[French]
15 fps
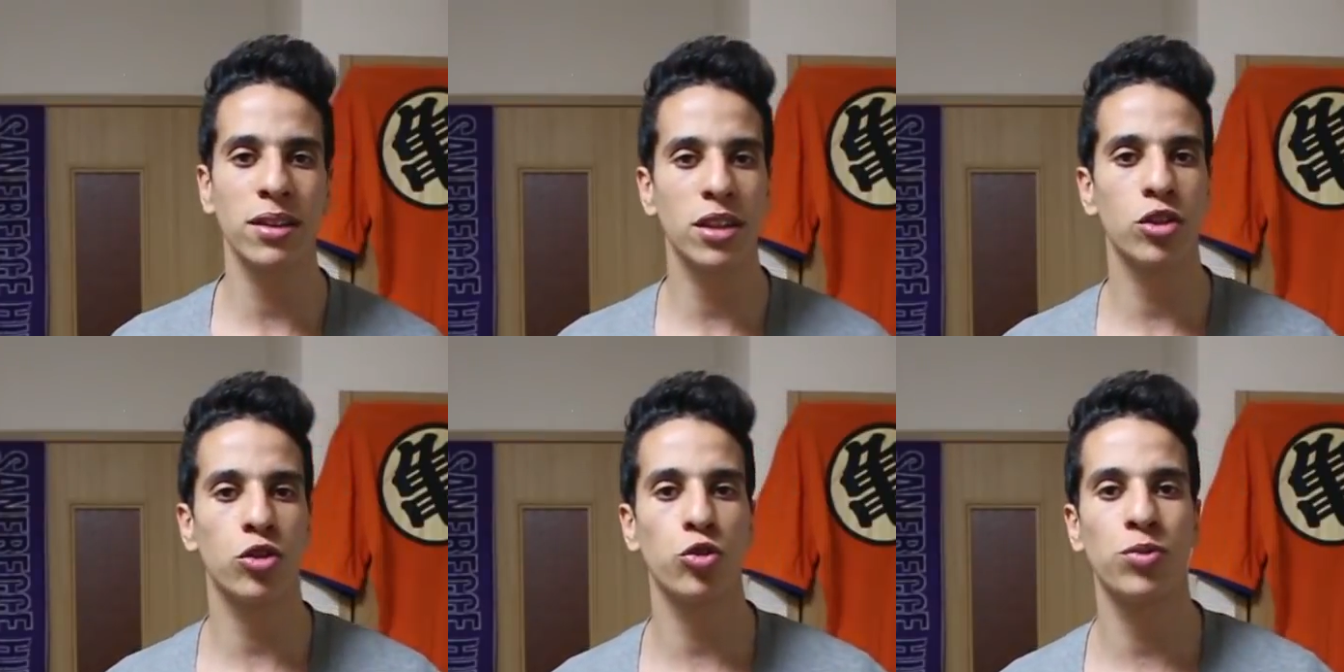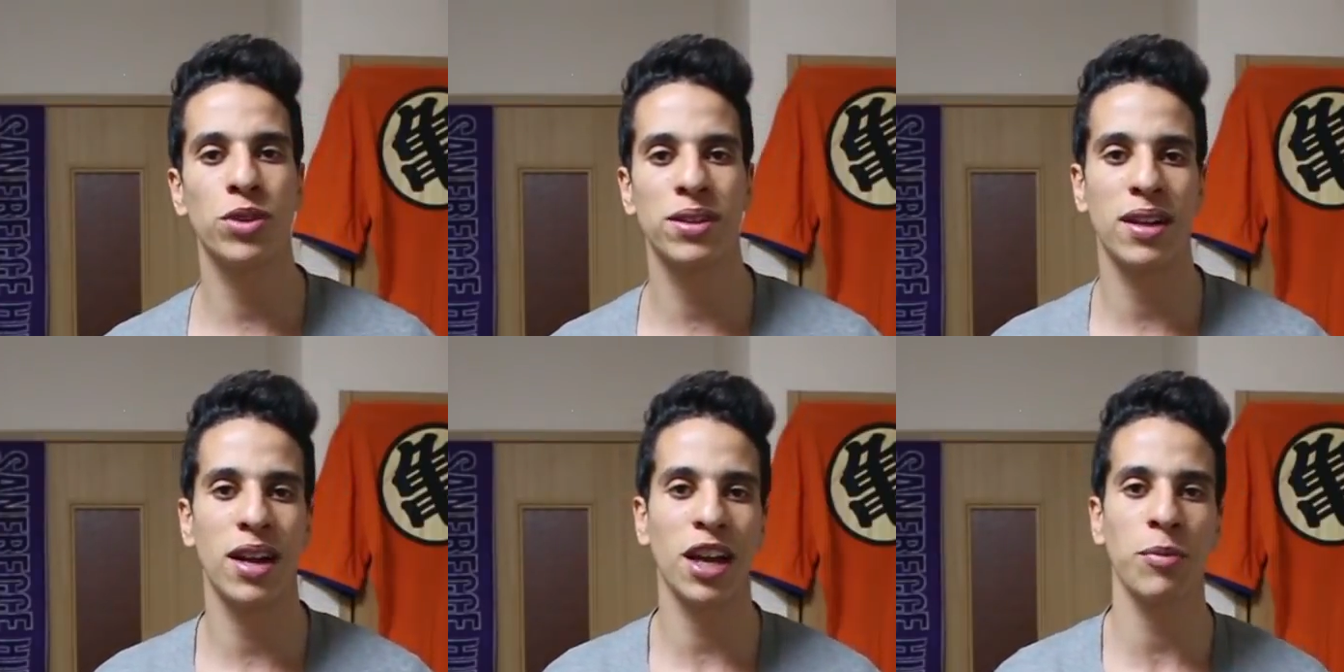des jupes, des
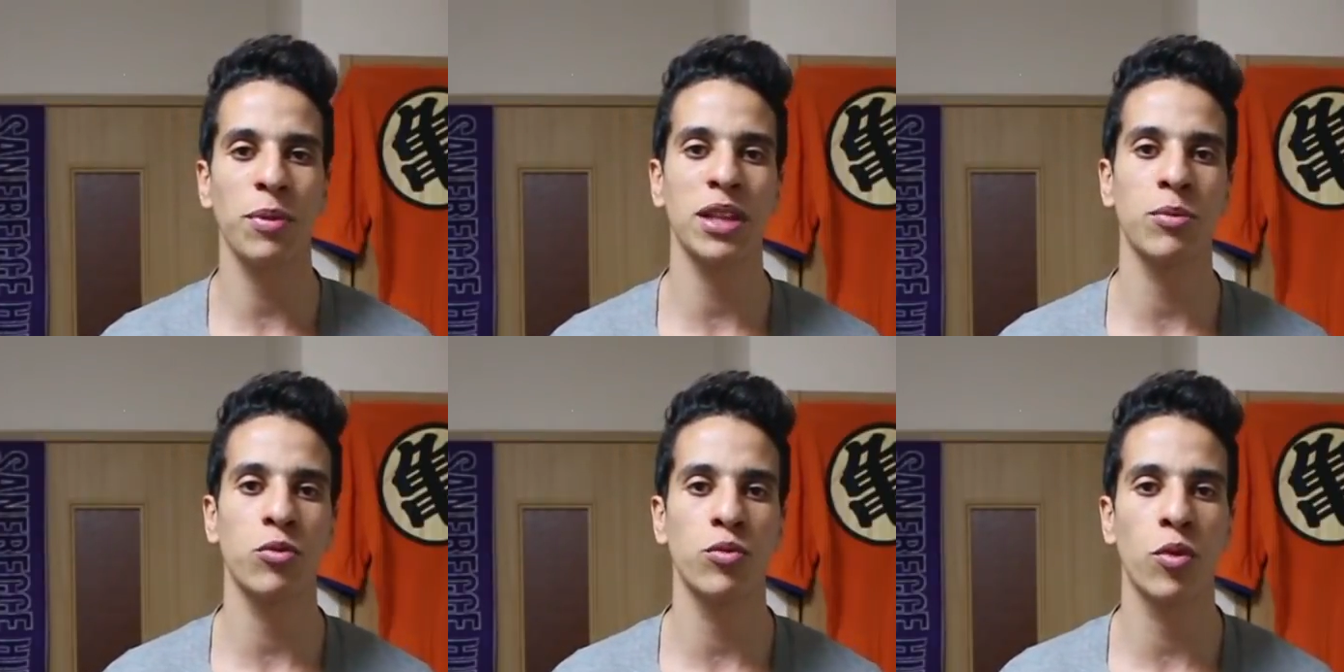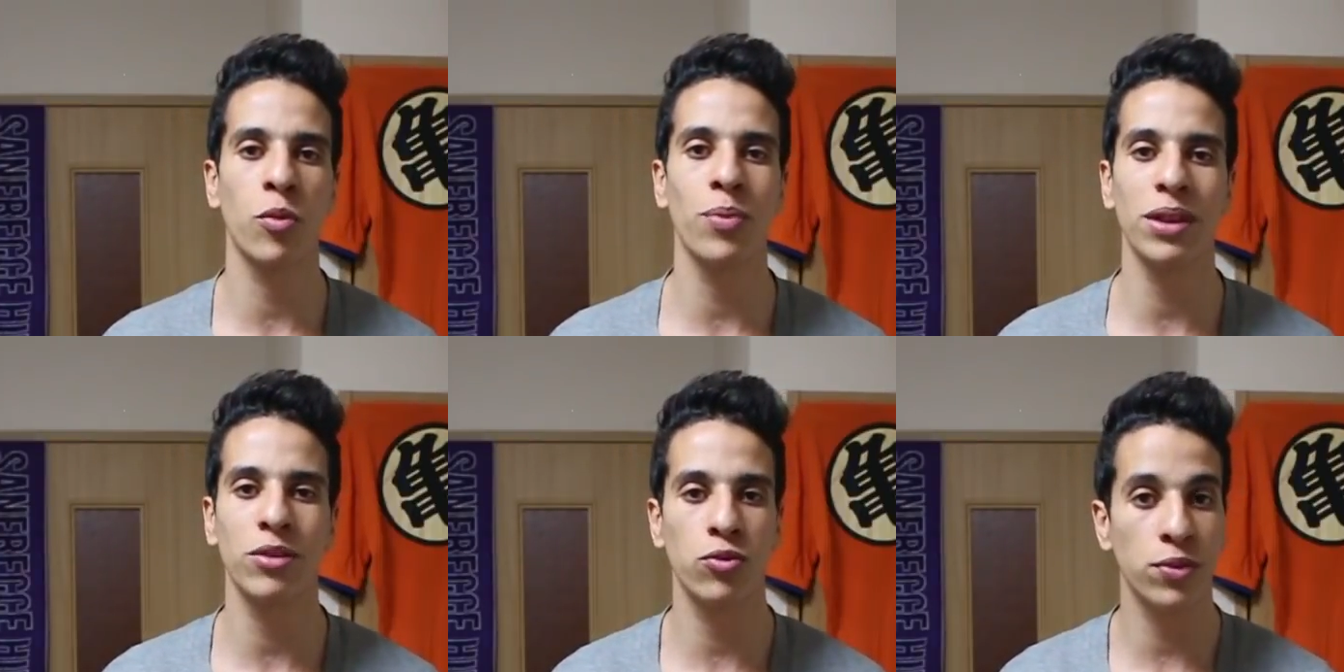salariés un peu
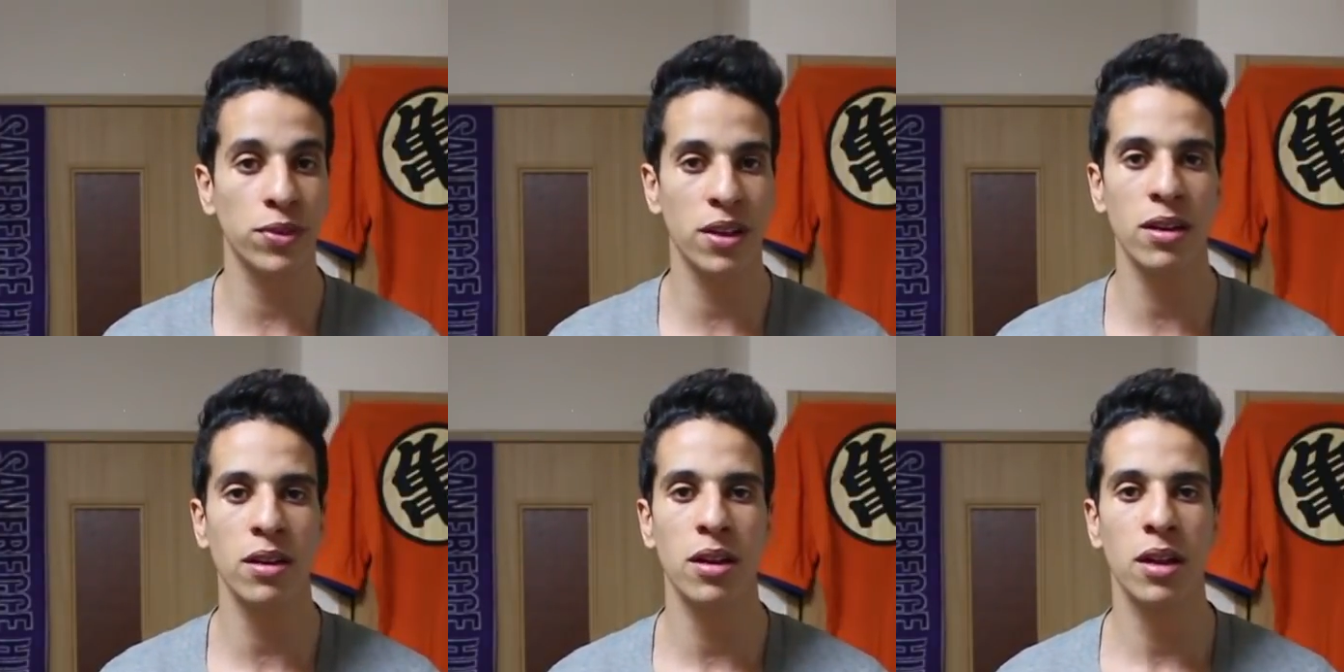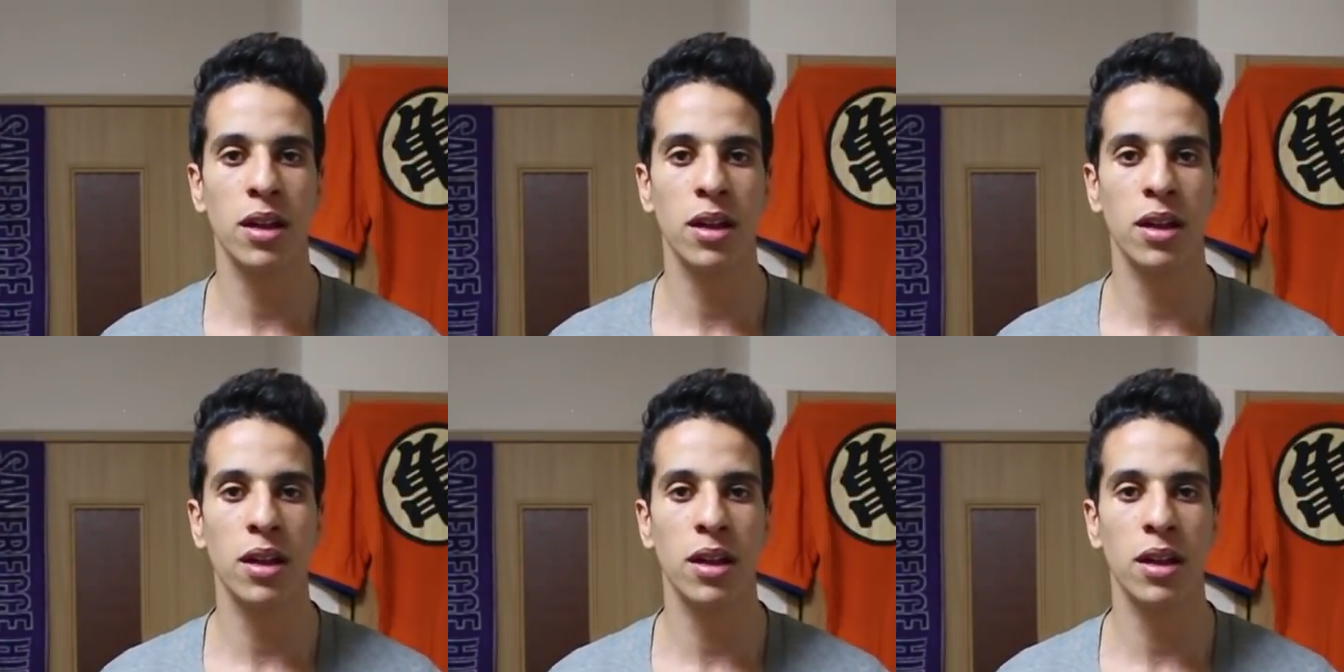pompettes, tout ça.